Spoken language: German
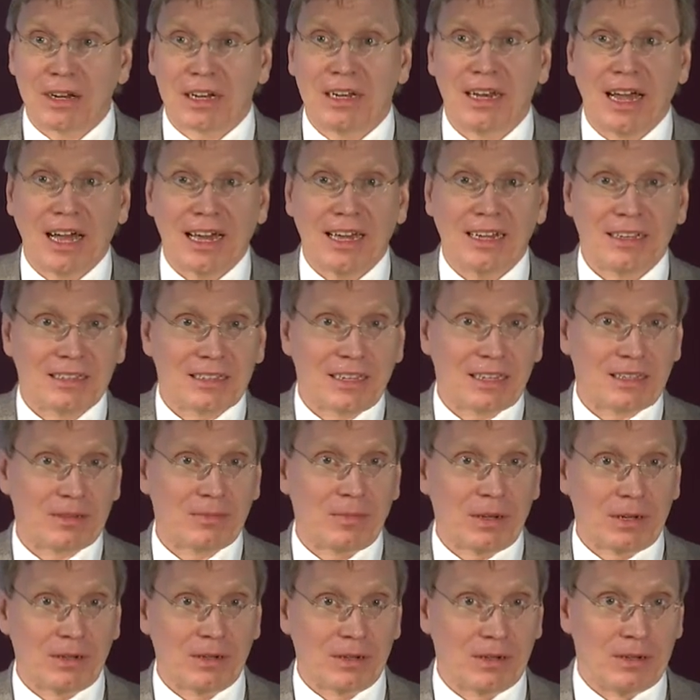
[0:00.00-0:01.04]
klar ist, dass
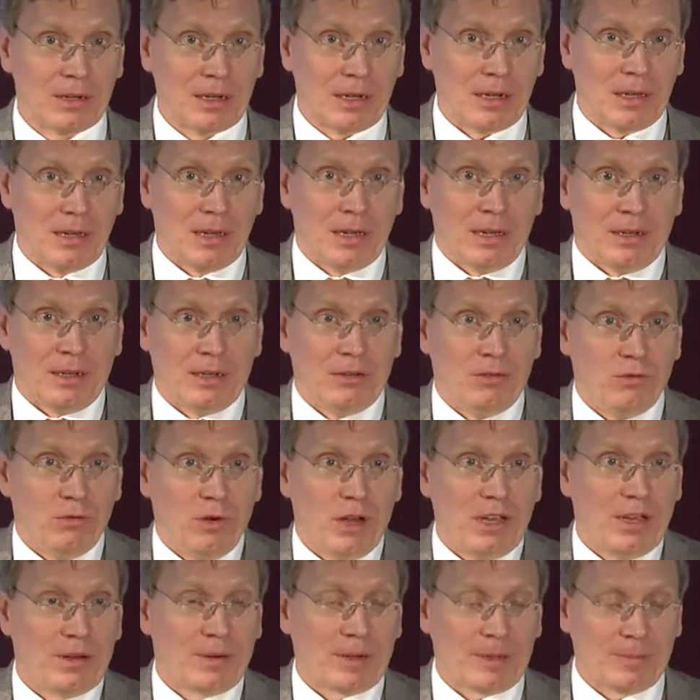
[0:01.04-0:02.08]
man den
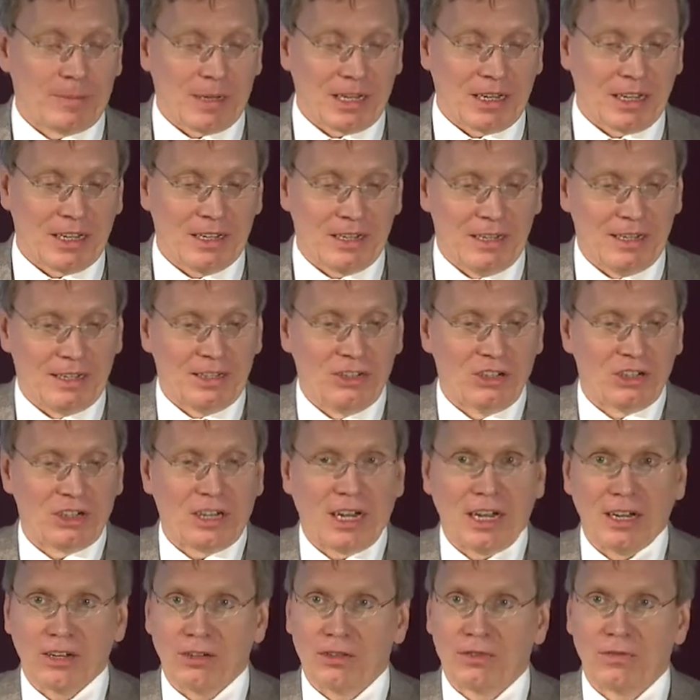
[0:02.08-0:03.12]
urheberrechtlichen
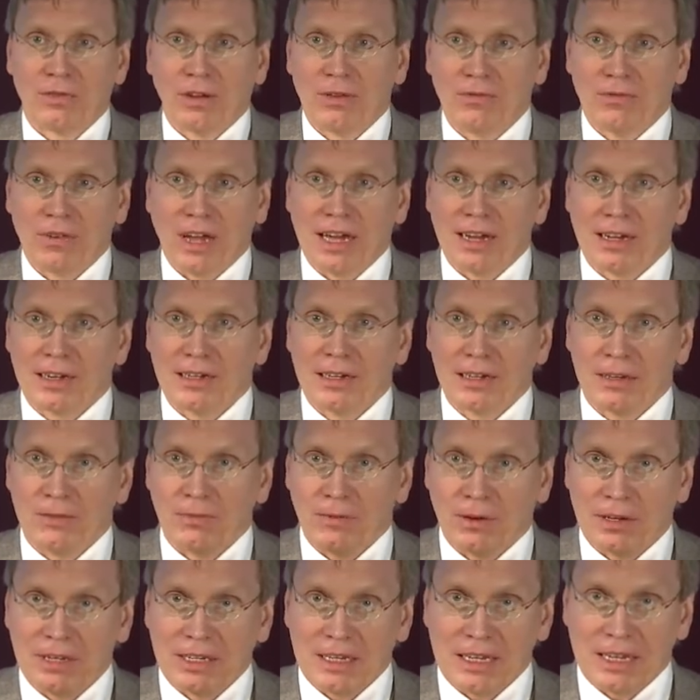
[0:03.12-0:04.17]
Status von Werken nicht
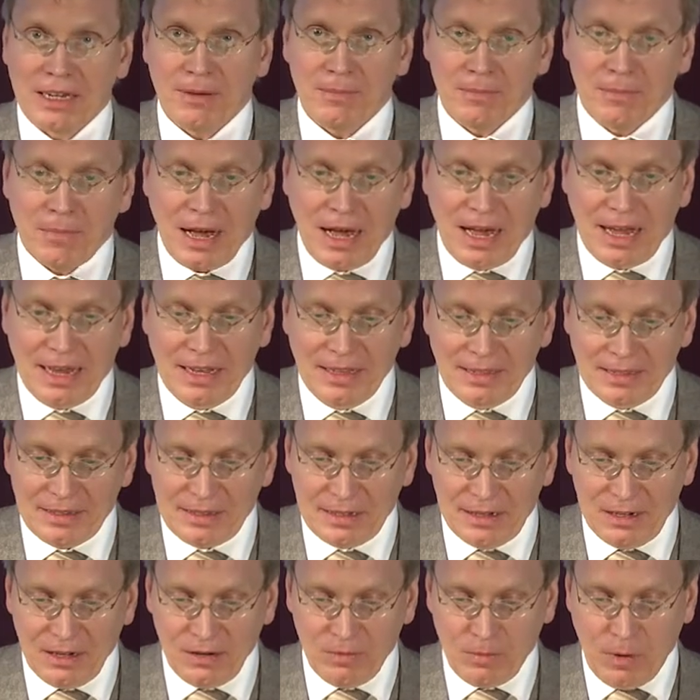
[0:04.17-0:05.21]
von jedem
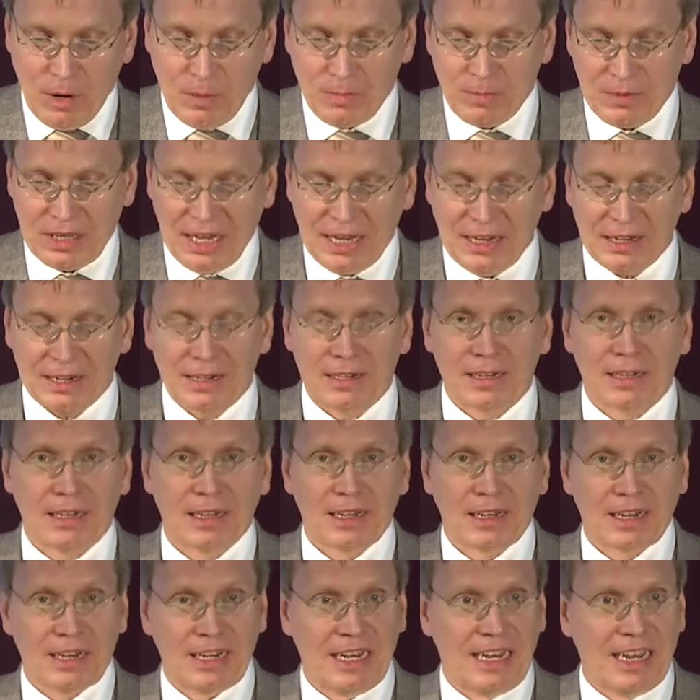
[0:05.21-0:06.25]
einzelnen Objekt
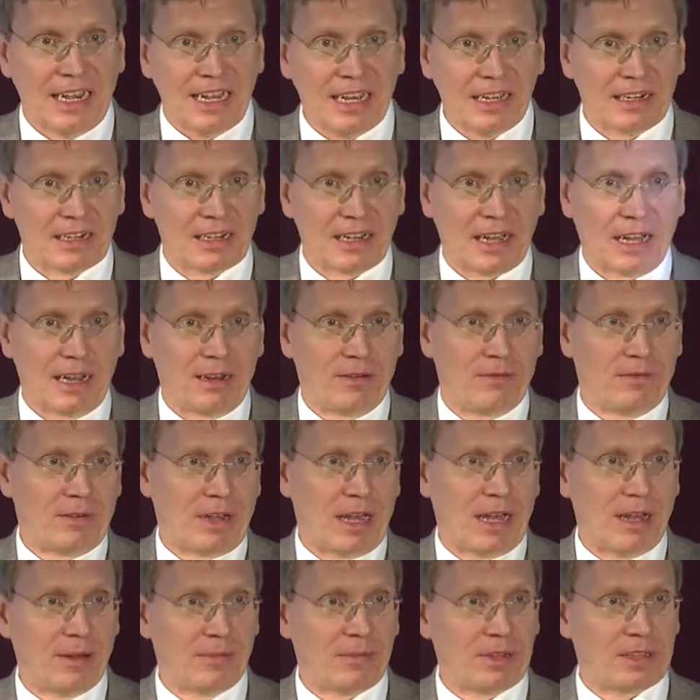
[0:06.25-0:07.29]
klären kann.
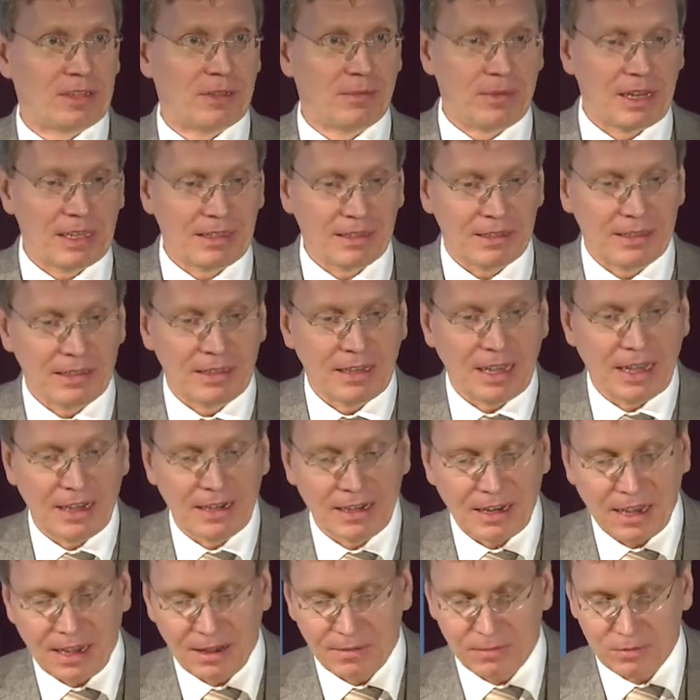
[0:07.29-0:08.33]
Wir haben das im letzten Jahr in
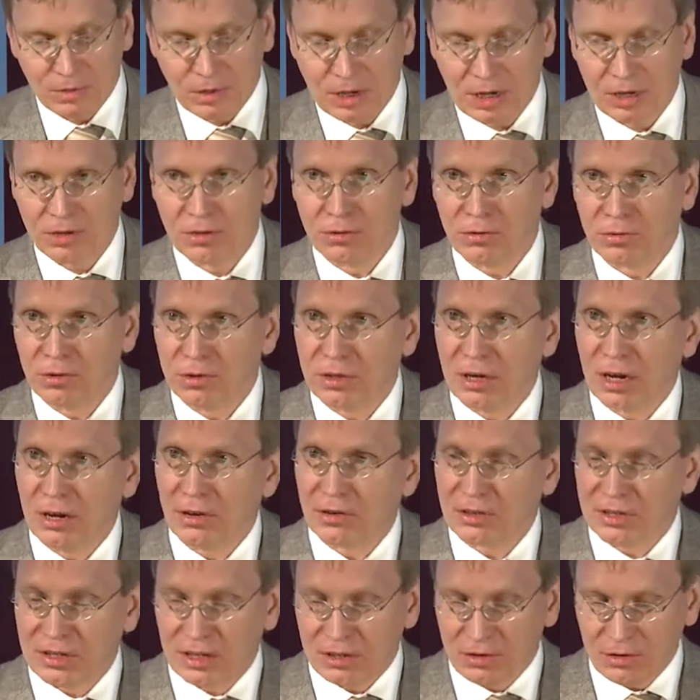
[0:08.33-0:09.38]
der Hamburger Note auch
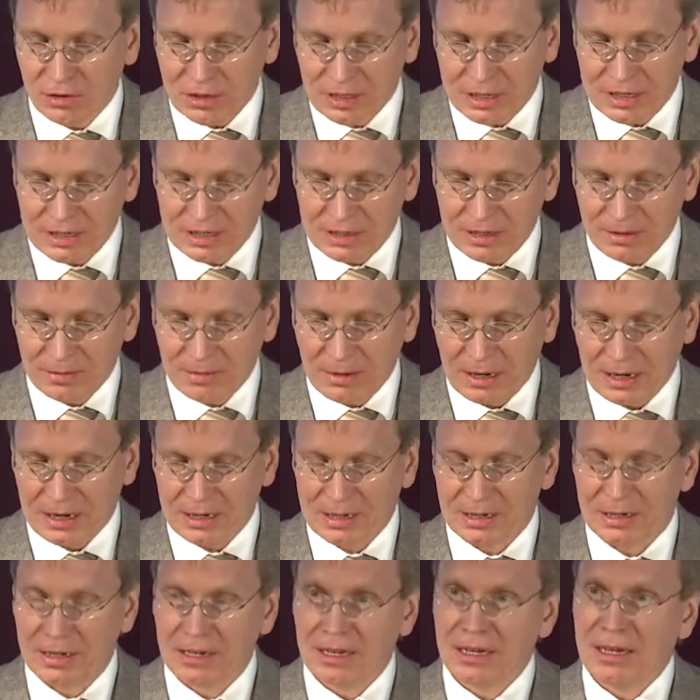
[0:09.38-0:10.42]
sehr deutlich
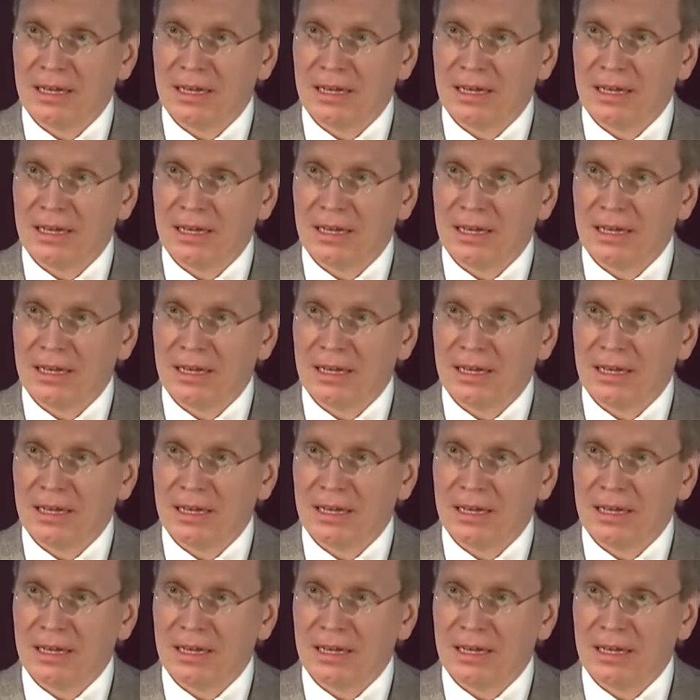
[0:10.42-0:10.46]
gemacht.